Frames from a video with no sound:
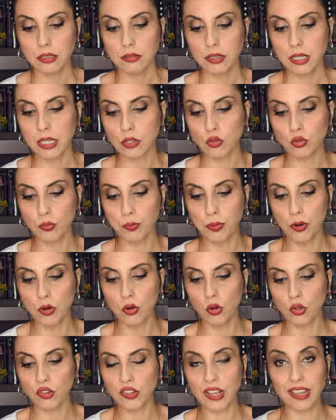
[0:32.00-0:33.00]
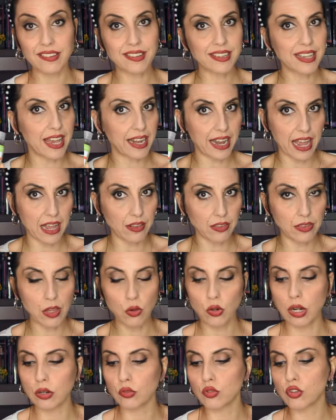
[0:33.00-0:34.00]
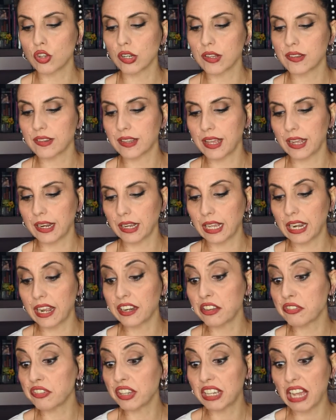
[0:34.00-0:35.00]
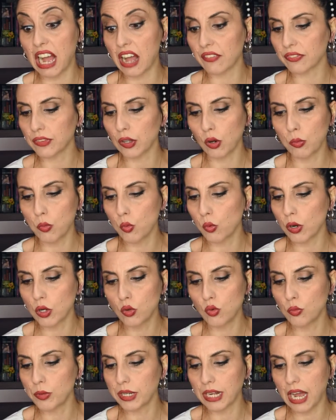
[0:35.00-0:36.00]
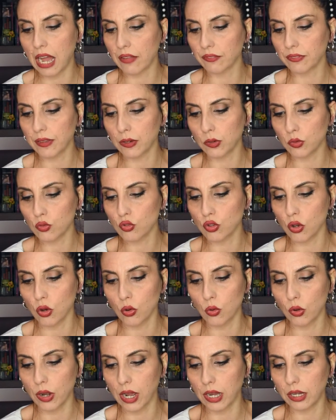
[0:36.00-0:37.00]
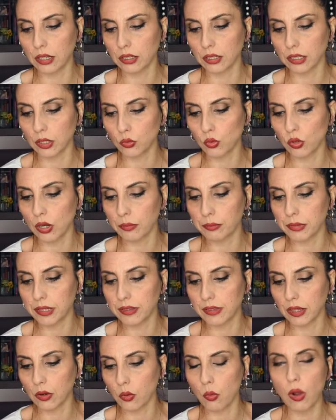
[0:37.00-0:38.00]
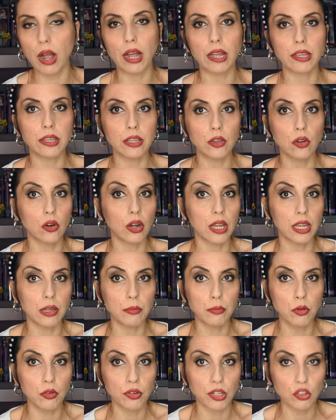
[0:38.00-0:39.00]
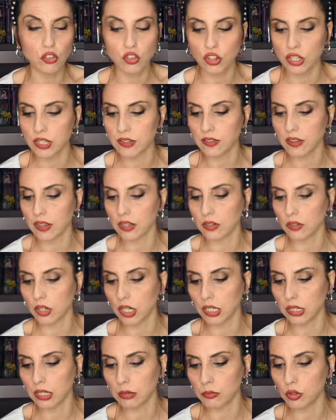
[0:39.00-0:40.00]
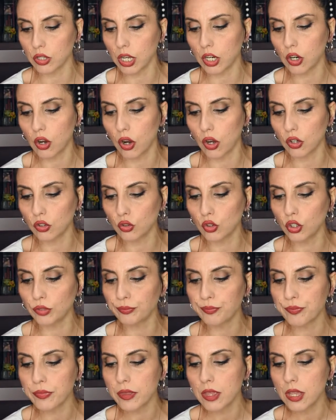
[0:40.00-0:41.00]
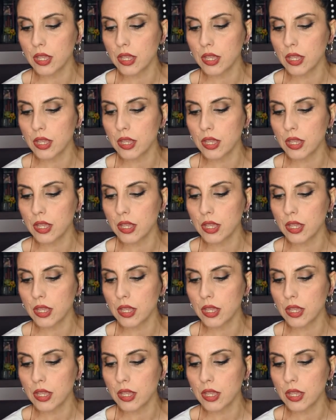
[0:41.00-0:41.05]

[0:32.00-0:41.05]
che suppongo sia schiarente, una lozione schiare, clarificante, comunque illuminante, non so ora, eh, naturalmente qua io e il mio francese non andiamo d'accordo,